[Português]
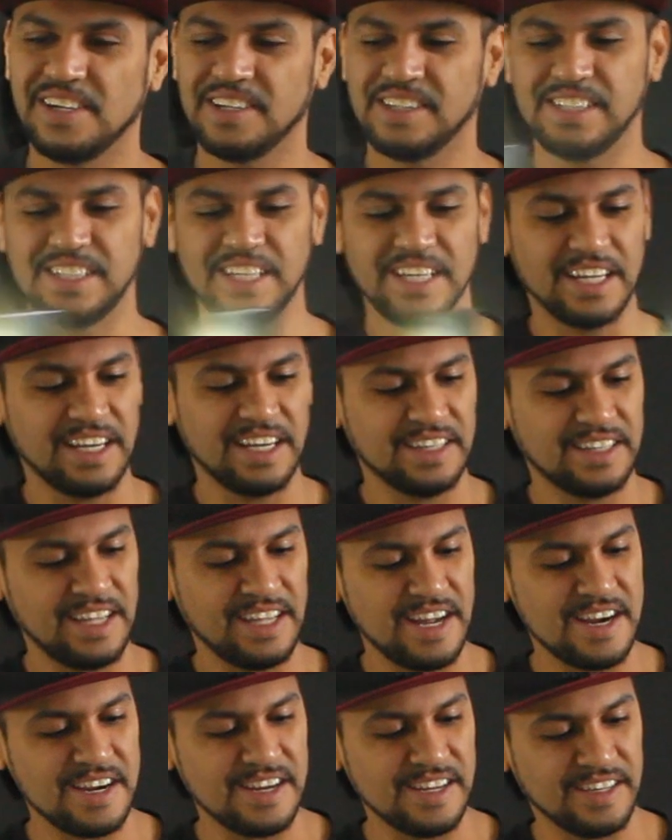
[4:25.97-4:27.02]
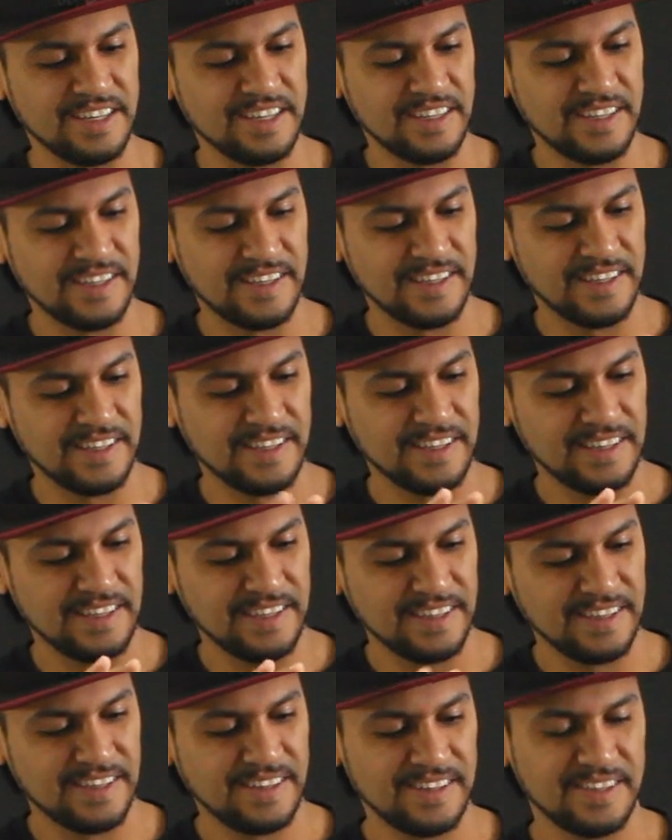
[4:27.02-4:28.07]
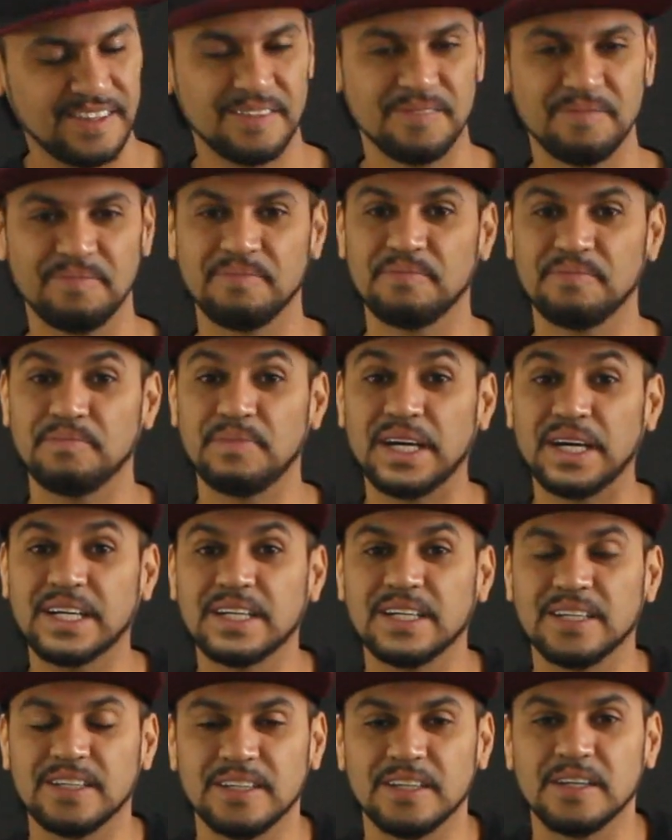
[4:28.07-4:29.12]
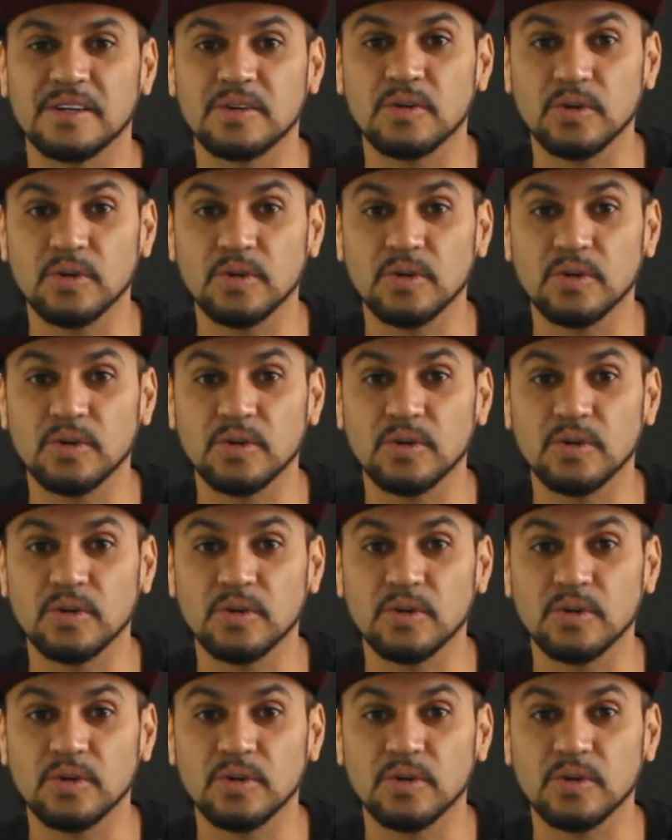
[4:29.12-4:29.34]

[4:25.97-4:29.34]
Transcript: Desliga a lanterna. Bacana.